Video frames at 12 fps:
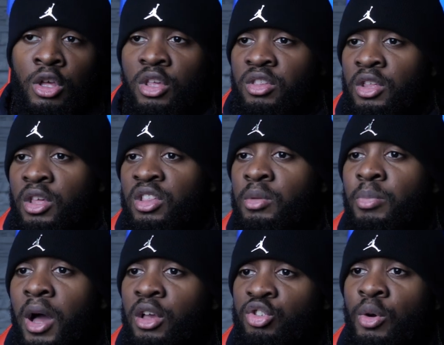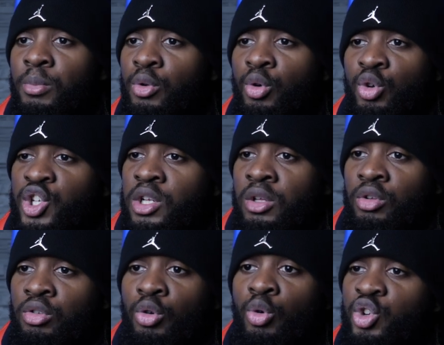si par exemple le coach,
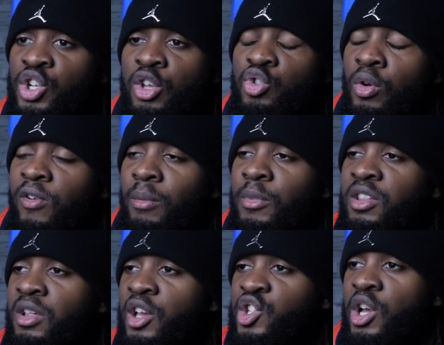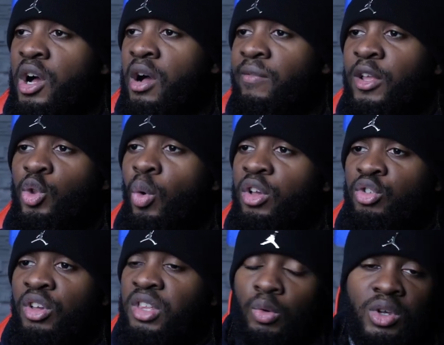ce coach-là, tu lui envoies un message à
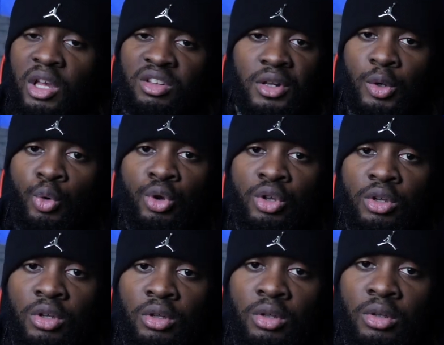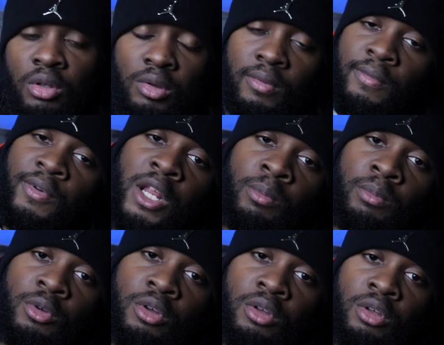23h, ça lui casse les couilles, flemme,
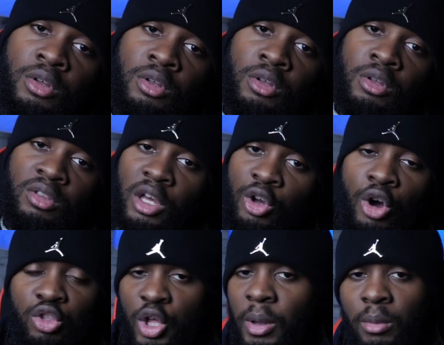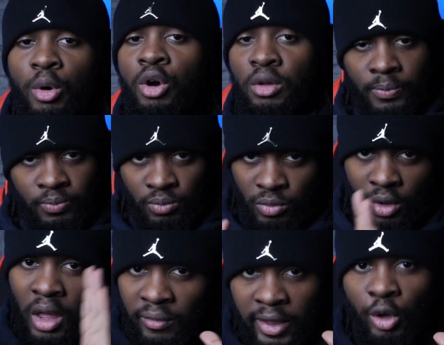d'accord Normalement,
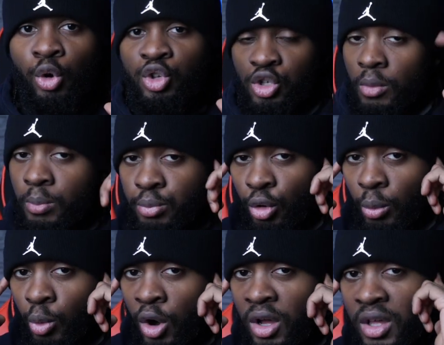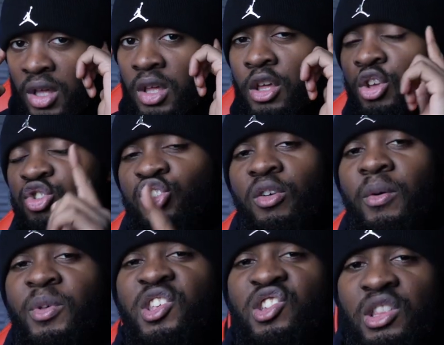un vrai coach, pour moi, tu lui envoies
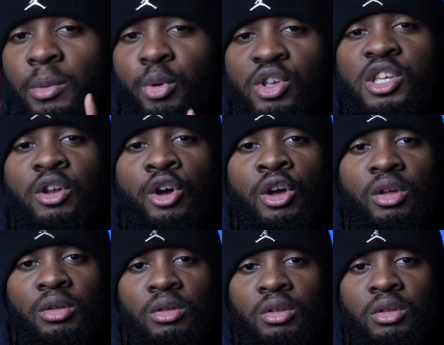un message à n'importe quelle heure,